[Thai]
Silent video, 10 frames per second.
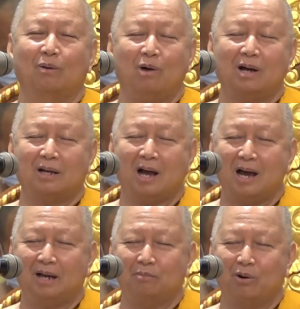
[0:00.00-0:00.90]
ว่า
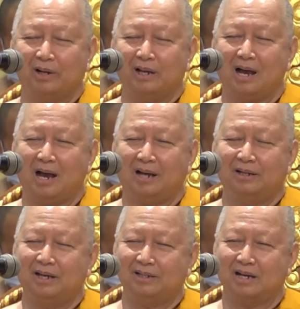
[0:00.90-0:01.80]
การบริหาร
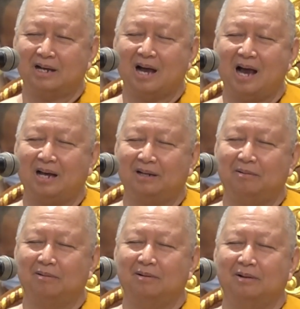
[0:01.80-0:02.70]
กิจการ
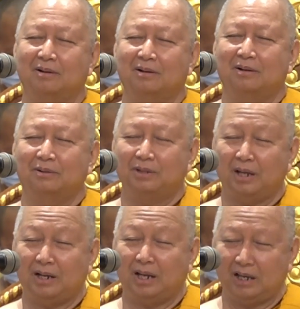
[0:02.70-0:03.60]

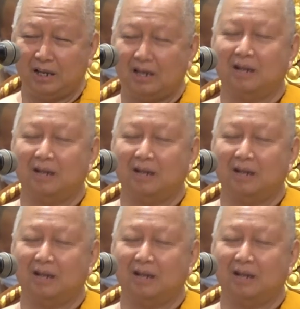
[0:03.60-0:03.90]
ที่ดี